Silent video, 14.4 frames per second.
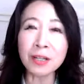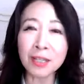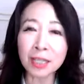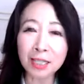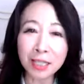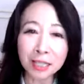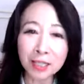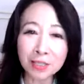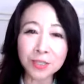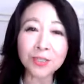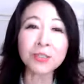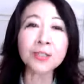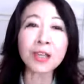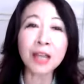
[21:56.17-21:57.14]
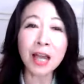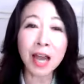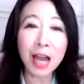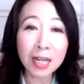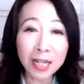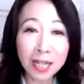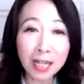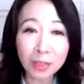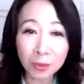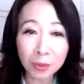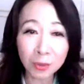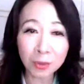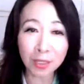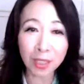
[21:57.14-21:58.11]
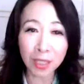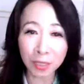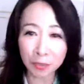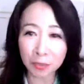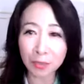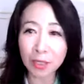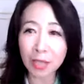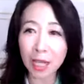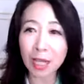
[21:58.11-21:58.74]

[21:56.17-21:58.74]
必ずありがとうって言える。